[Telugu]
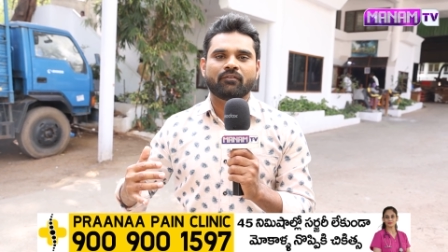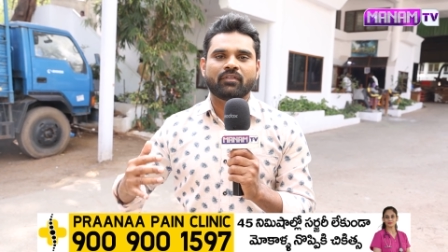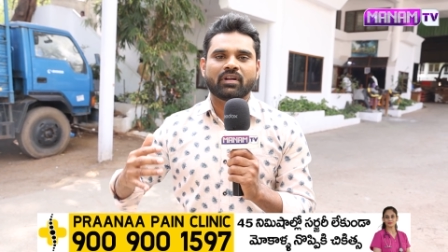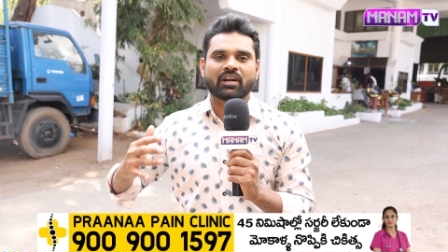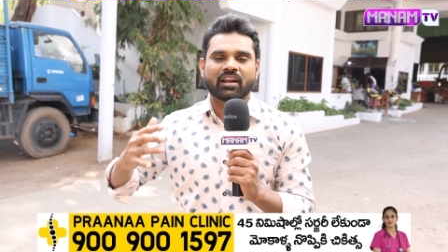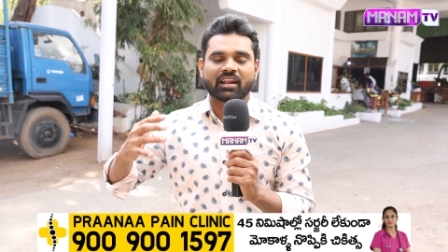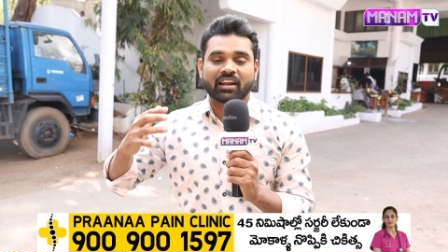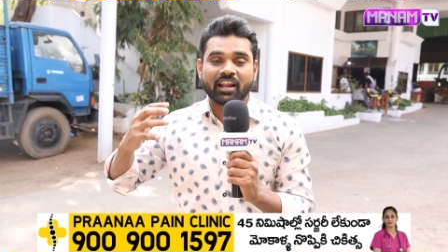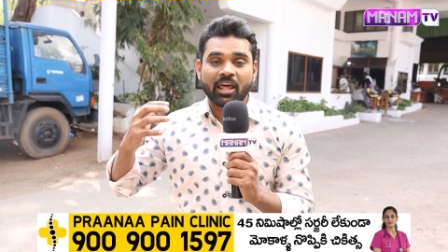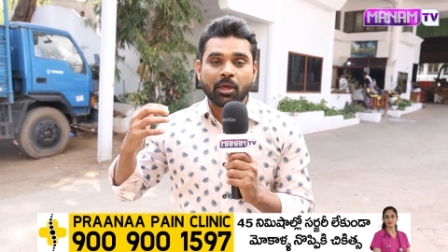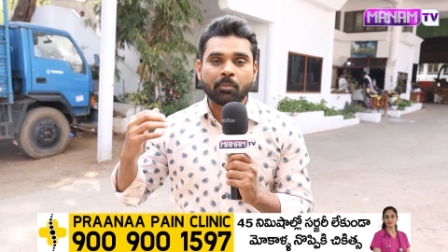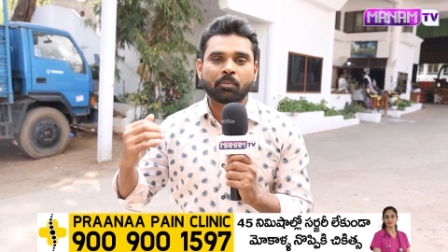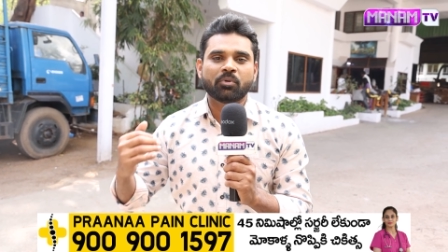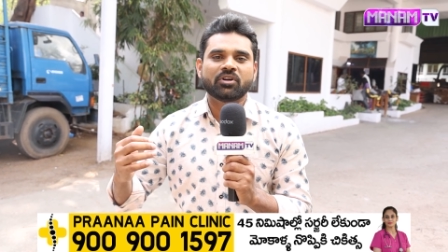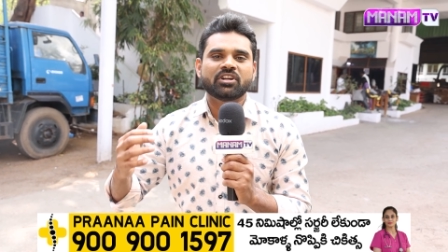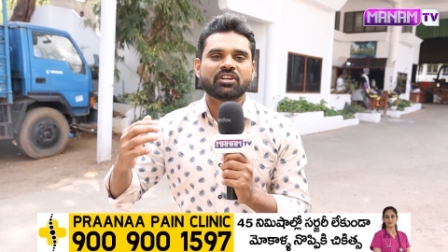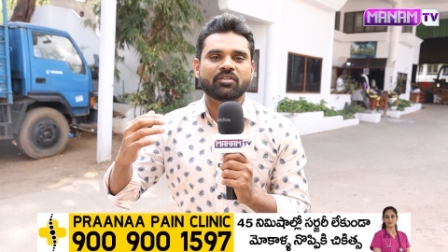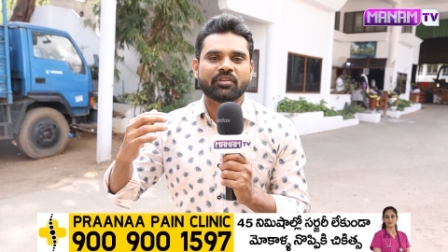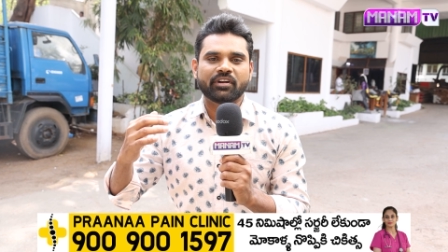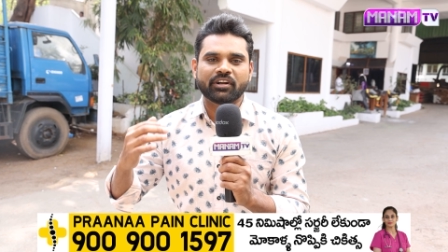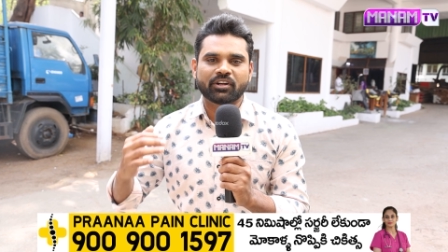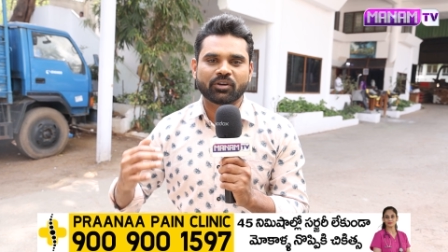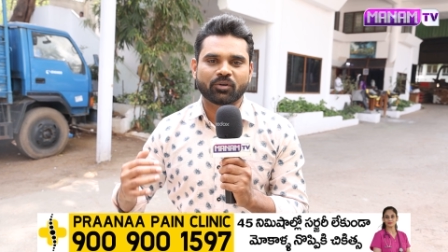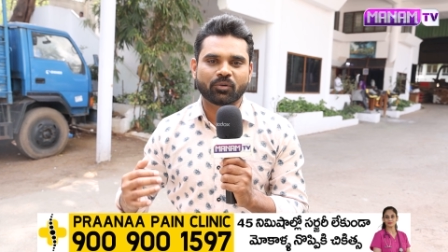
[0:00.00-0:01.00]
వీళ్ళ
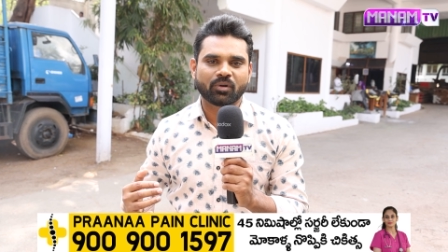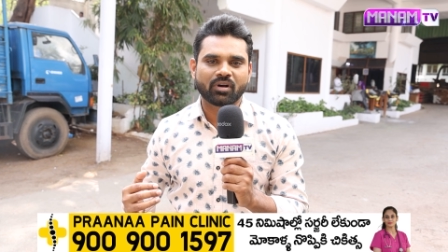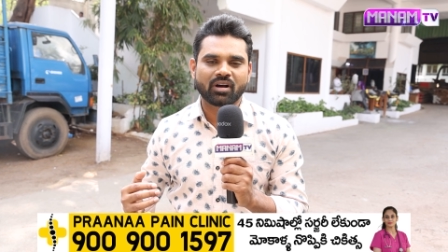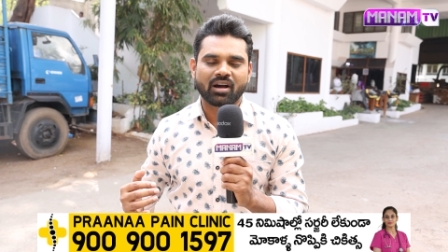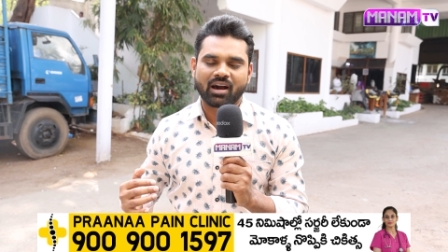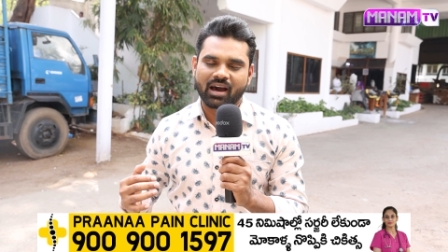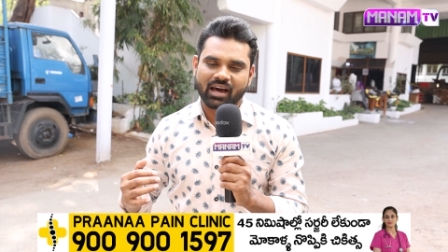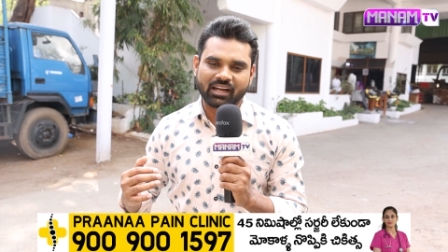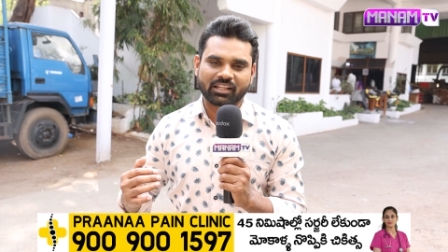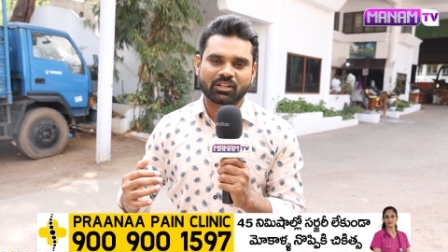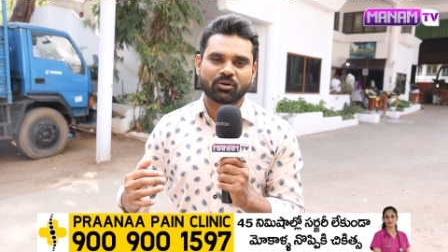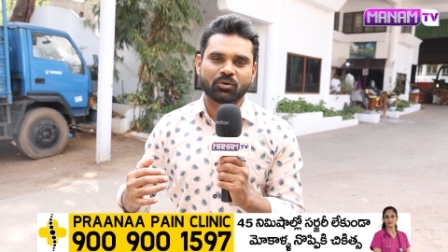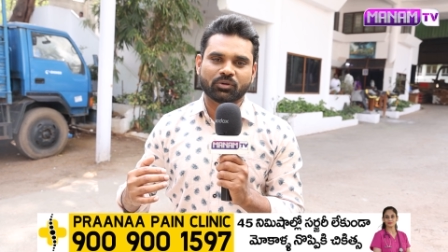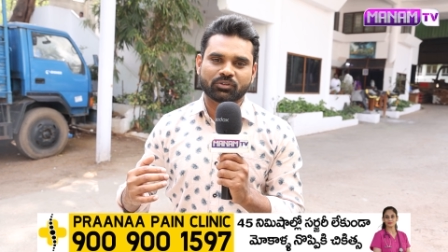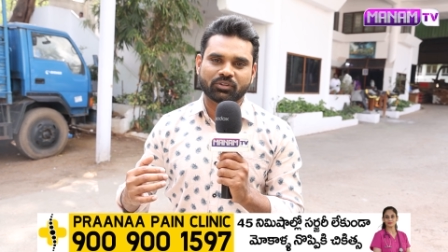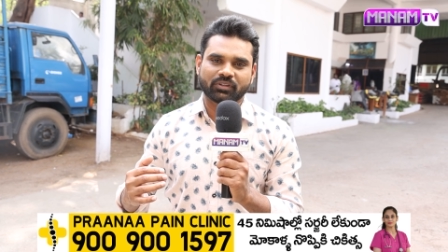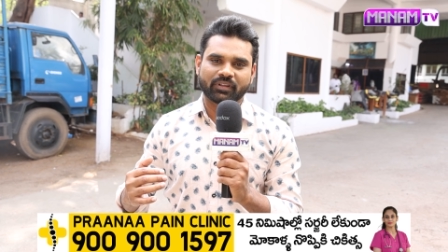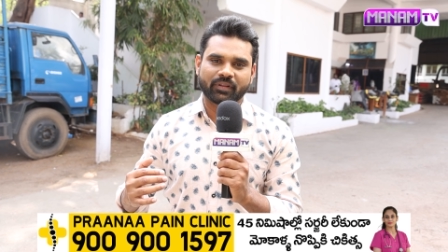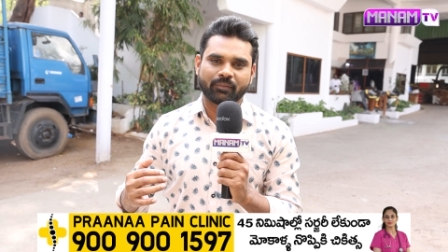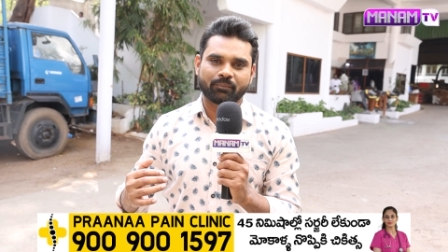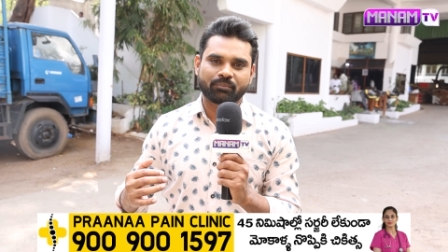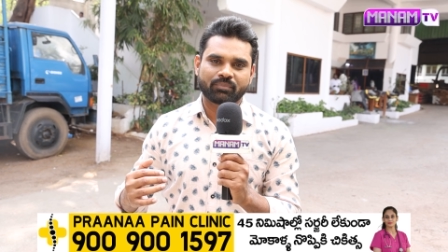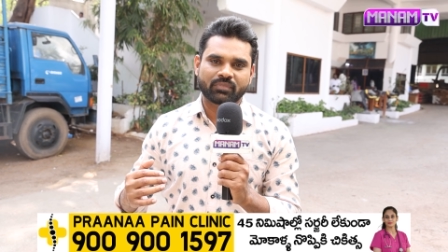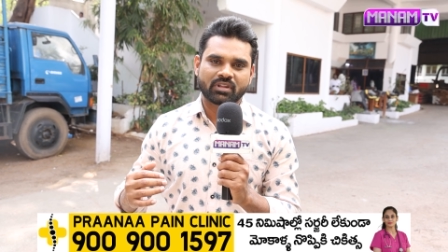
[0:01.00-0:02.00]
నైపుణ్యం ఏంటో
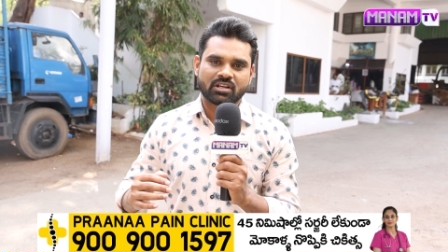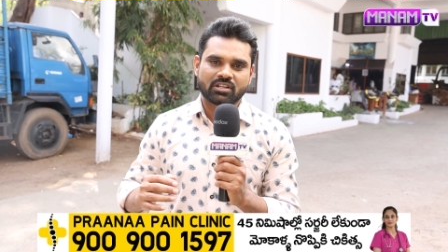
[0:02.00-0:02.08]
అర్థమవుతుంది